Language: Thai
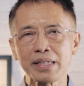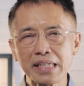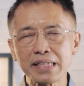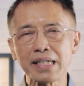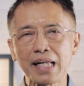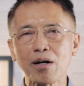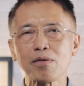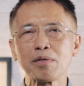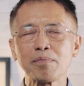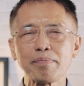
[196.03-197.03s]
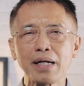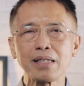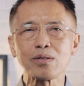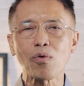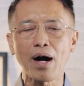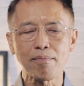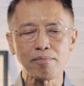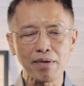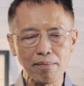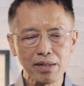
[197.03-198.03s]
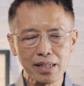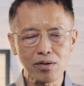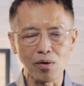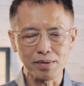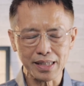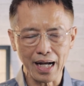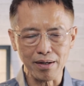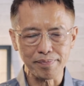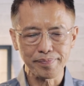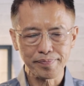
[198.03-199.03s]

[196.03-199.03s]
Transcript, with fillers: จริงๆแล้วเป็นความรำลึกของพระเจ้า